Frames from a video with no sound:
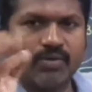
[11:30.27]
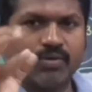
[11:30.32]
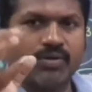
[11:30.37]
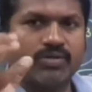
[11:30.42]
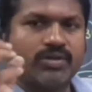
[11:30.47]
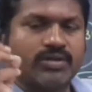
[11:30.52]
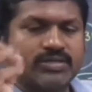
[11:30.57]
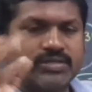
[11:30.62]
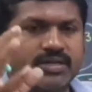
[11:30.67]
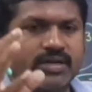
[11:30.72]

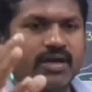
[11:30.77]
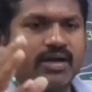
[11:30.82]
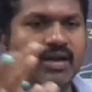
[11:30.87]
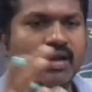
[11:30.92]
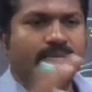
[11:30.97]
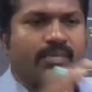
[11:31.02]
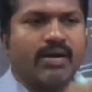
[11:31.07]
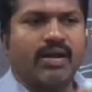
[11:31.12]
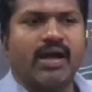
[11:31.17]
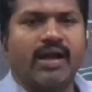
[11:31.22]
சைரன்
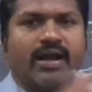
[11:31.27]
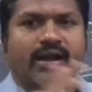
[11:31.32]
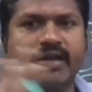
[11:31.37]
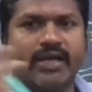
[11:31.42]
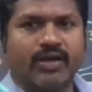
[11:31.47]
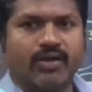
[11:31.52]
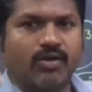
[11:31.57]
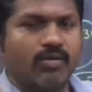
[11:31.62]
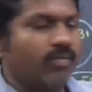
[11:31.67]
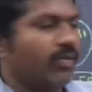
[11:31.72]
கொடுத்துருச்சுன்னா
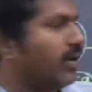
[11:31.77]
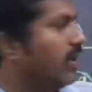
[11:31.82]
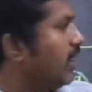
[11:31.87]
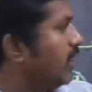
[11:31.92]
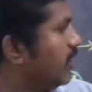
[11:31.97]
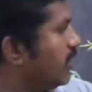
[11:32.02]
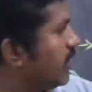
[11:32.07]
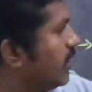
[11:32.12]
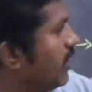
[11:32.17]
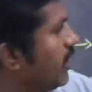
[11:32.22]
நம்மளால் அலர்ட்
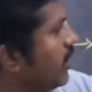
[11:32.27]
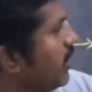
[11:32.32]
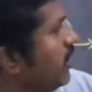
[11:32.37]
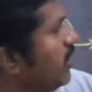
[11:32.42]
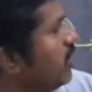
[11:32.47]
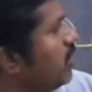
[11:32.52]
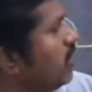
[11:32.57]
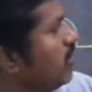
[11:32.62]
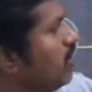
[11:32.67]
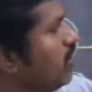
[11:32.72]
ஆகிக்கும்ல
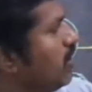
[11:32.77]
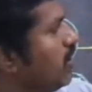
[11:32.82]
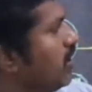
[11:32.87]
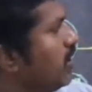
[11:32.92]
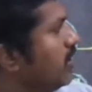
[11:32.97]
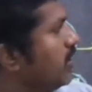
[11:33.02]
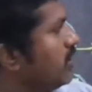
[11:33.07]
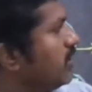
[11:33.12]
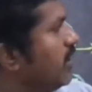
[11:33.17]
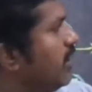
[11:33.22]
அதுக்காக
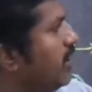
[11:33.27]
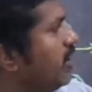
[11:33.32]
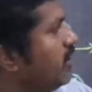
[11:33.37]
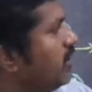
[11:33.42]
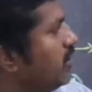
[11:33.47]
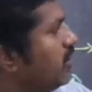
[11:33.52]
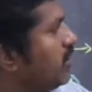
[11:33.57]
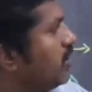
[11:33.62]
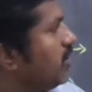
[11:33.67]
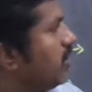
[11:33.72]
இந்த
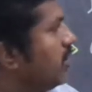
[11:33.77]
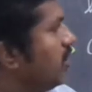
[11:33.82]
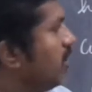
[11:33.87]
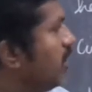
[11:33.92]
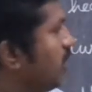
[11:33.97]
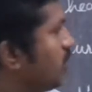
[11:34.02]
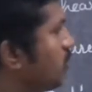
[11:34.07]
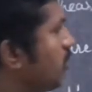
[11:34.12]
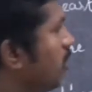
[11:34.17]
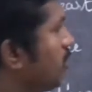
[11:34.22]

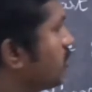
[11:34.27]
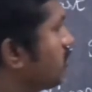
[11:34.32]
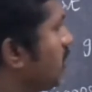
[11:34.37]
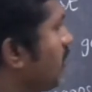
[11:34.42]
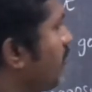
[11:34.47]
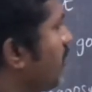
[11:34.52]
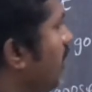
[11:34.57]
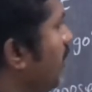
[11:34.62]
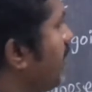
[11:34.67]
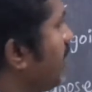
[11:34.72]

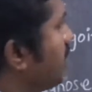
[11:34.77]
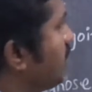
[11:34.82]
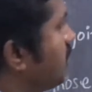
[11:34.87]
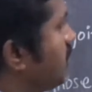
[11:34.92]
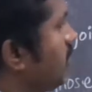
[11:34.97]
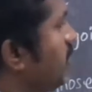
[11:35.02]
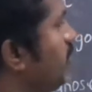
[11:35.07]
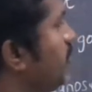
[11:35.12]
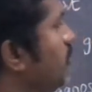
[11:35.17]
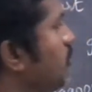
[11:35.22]
ஐசோடோப்ஸ் ஆஃப்
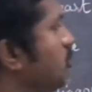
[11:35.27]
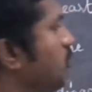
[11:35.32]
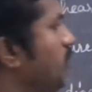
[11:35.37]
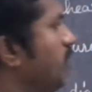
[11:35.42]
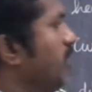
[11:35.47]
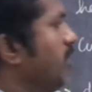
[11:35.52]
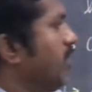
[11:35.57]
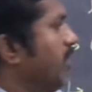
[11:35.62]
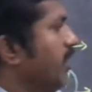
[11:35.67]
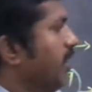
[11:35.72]
அமெரிசியம்
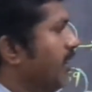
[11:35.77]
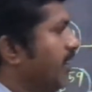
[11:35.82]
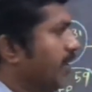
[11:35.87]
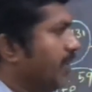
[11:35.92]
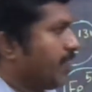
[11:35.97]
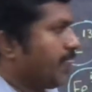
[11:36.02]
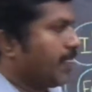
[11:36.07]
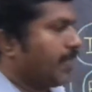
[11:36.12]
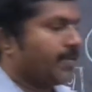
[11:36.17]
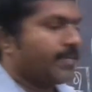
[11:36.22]
யூஸ்
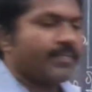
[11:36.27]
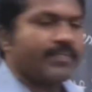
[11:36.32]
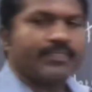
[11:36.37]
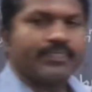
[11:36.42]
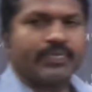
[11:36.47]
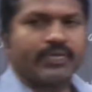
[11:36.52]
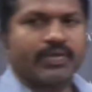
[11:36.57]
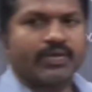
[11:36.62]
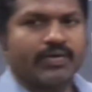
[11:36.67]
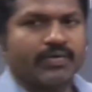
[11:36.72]
பண்ணுறாங்க
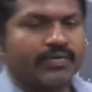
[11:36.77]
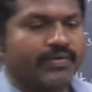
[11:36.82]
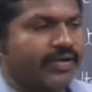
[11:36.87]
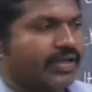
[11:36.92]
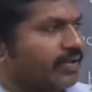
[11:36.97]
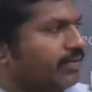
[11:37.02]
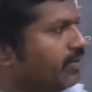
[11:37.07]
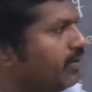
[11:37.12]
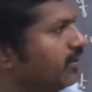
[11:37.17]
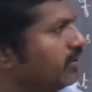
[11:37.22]

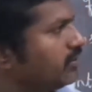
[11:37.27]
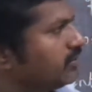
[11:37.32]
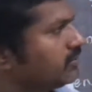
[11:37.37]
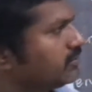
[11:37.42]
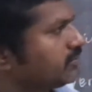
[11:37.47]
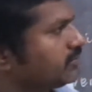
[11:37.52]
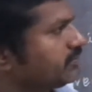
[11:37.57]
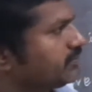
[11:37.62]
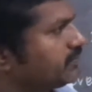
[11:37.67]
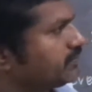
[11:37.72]
ஓகேவா
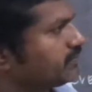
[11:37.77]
